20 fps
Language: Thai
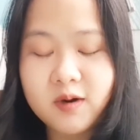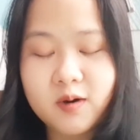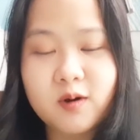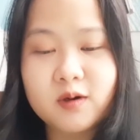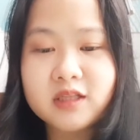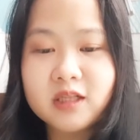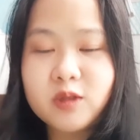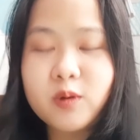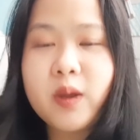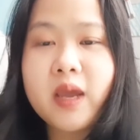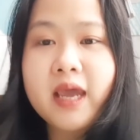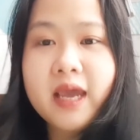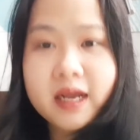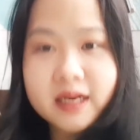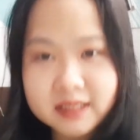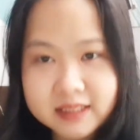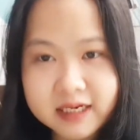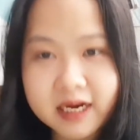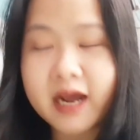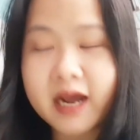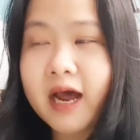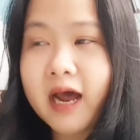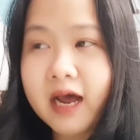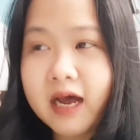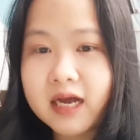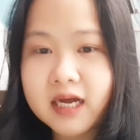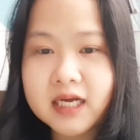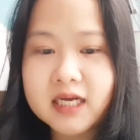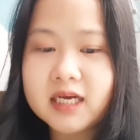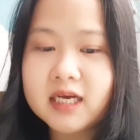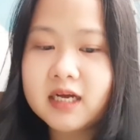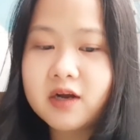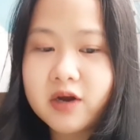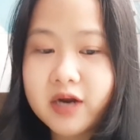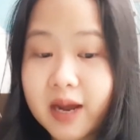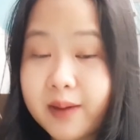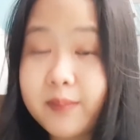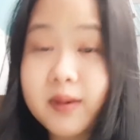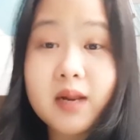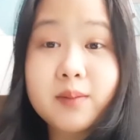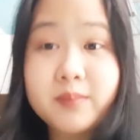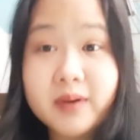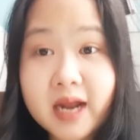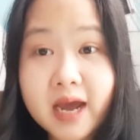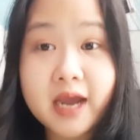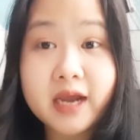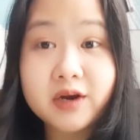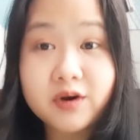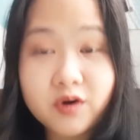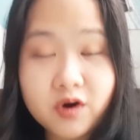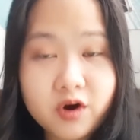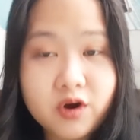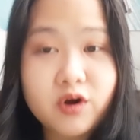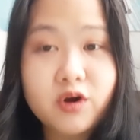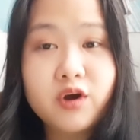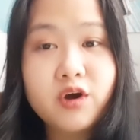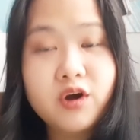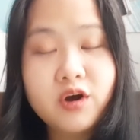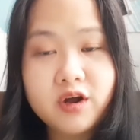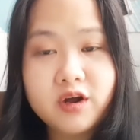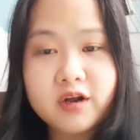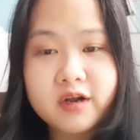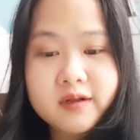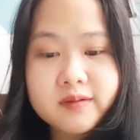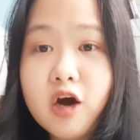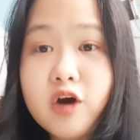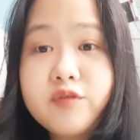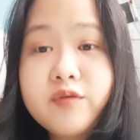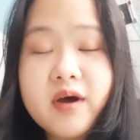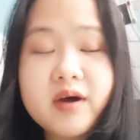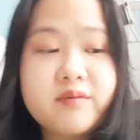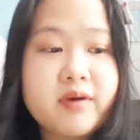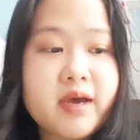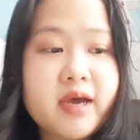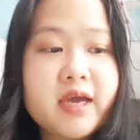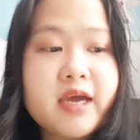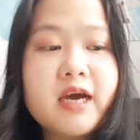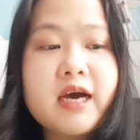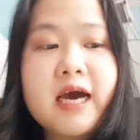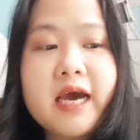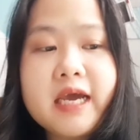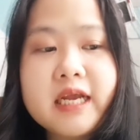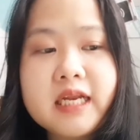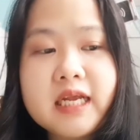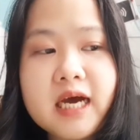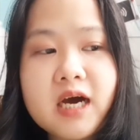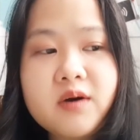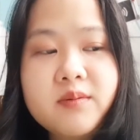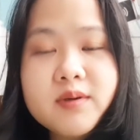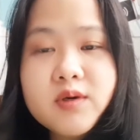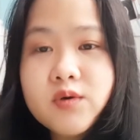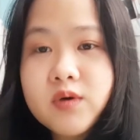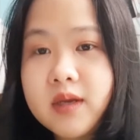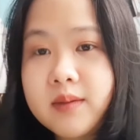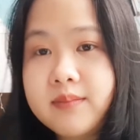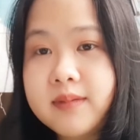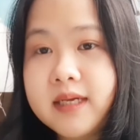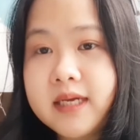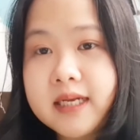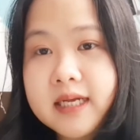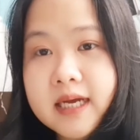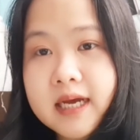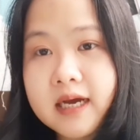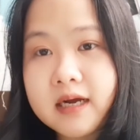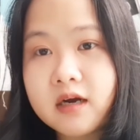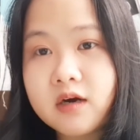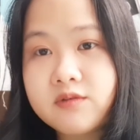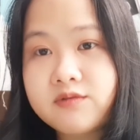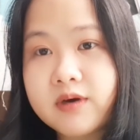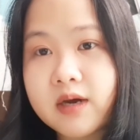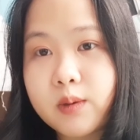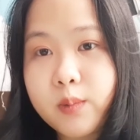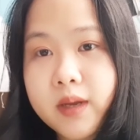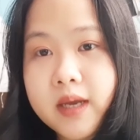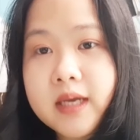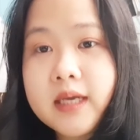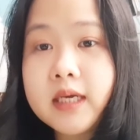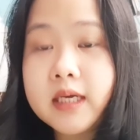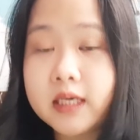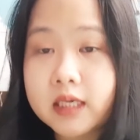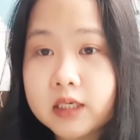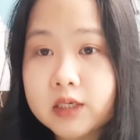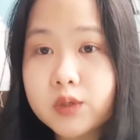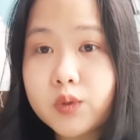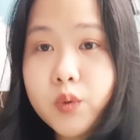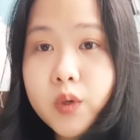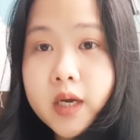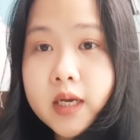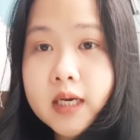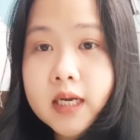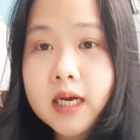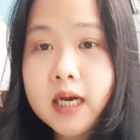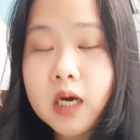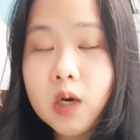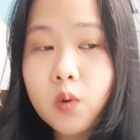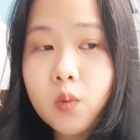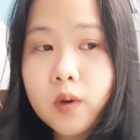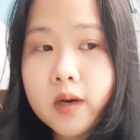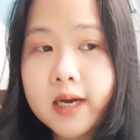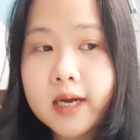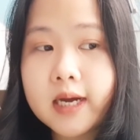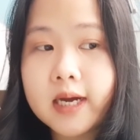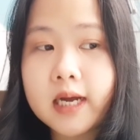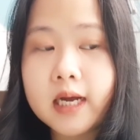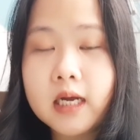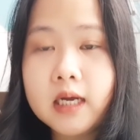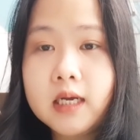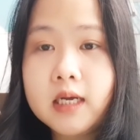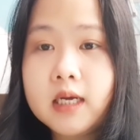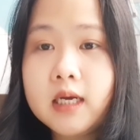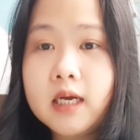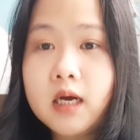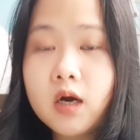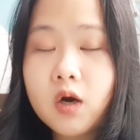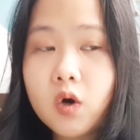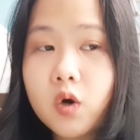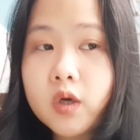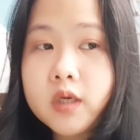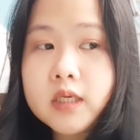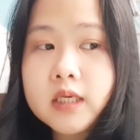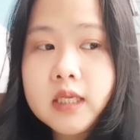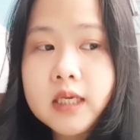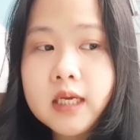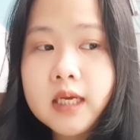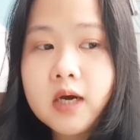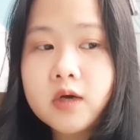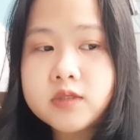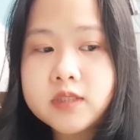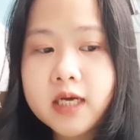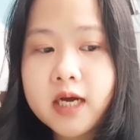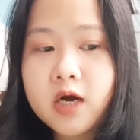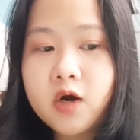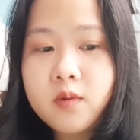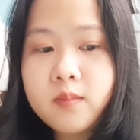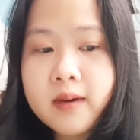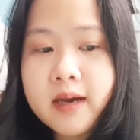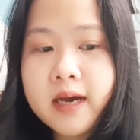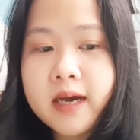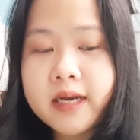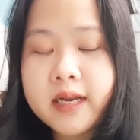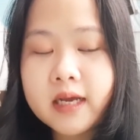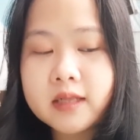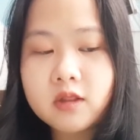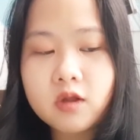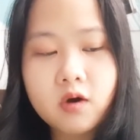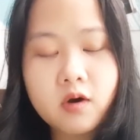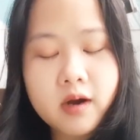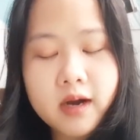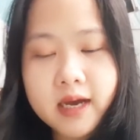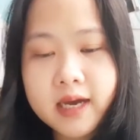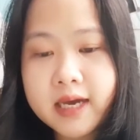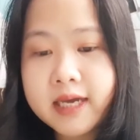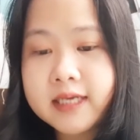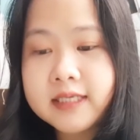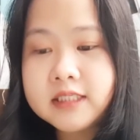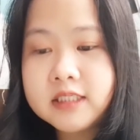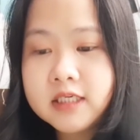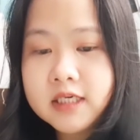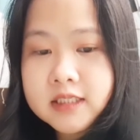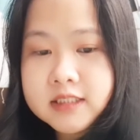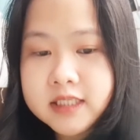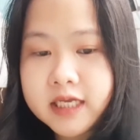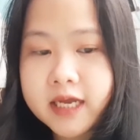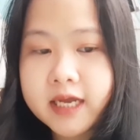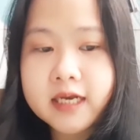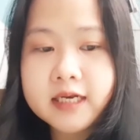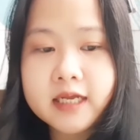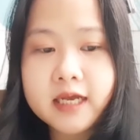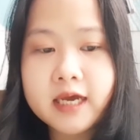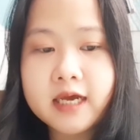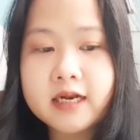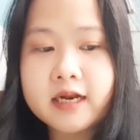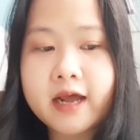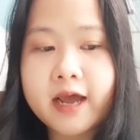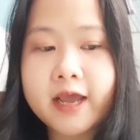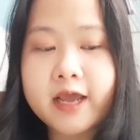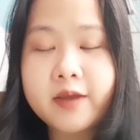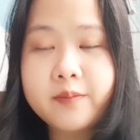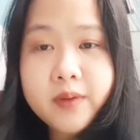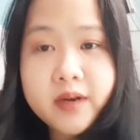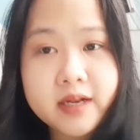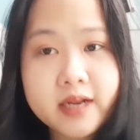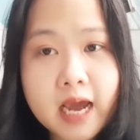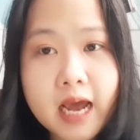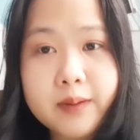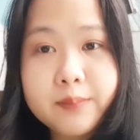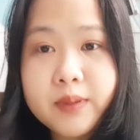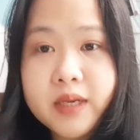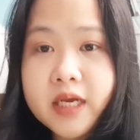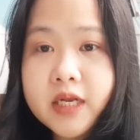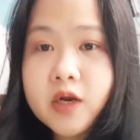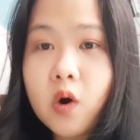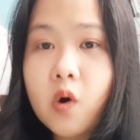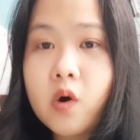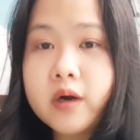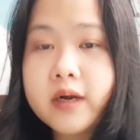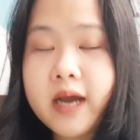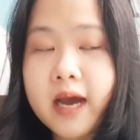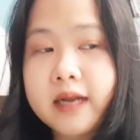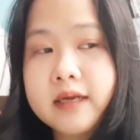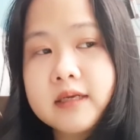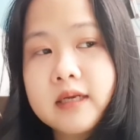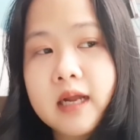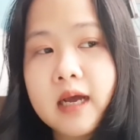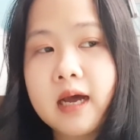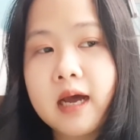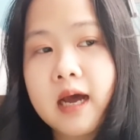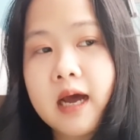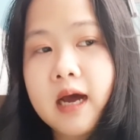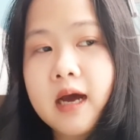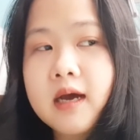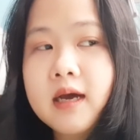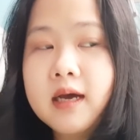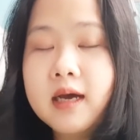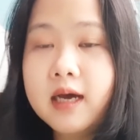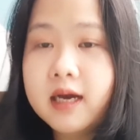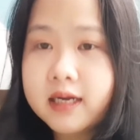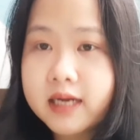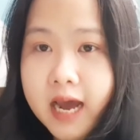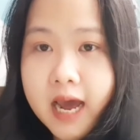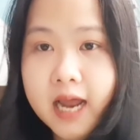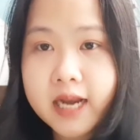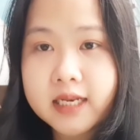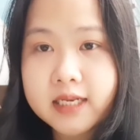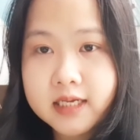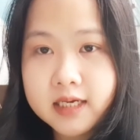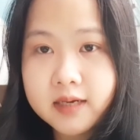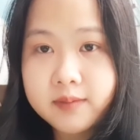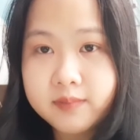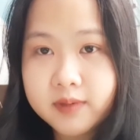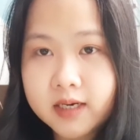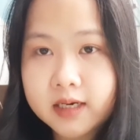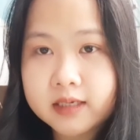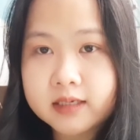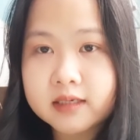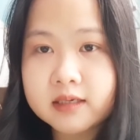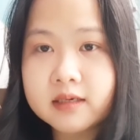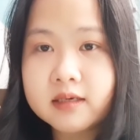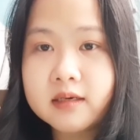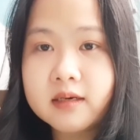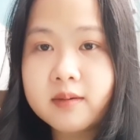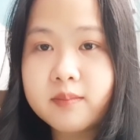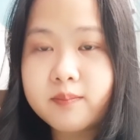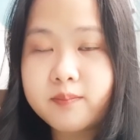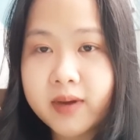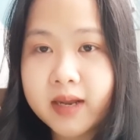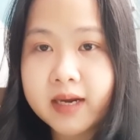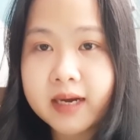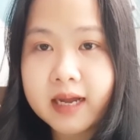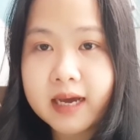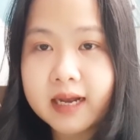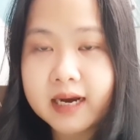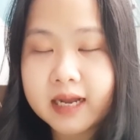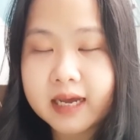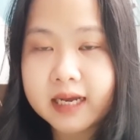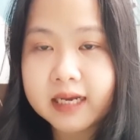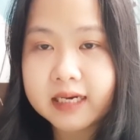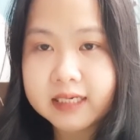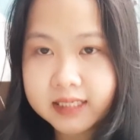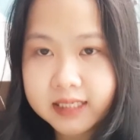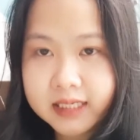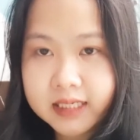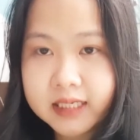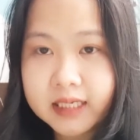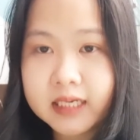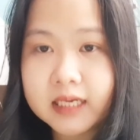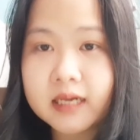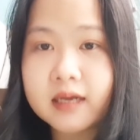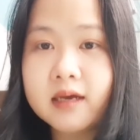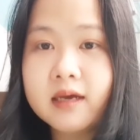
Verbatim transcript: โทษแต่ตัวเองนะคะก็ทำอะไรไม่ได้เนาะก็ฝากไว้ให้ใครที่เข้ามาดูคลิปนี้นะคะก็ฝากไว้ให้คิดด้วยนะคะว่าคนที่เขาจะเข้ามาเนี่ยต่อให้เชื่อใจกันแค่ไหนเป็นญาติพี่น้องกันนะคะการยืมเงินเป็นอะไรที่